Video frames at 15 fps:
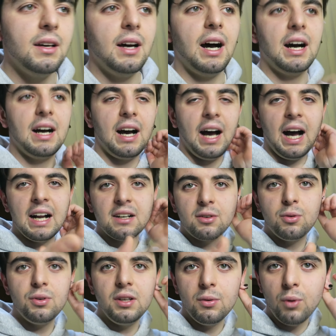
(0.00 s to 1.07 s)
Ah,
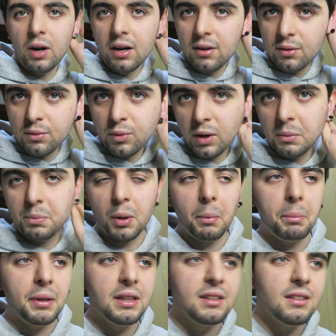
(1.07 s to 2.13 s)
alcuni wall, wall
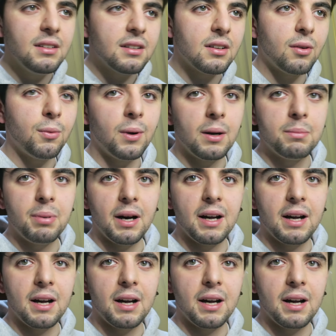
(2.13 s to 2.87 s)
popped o wall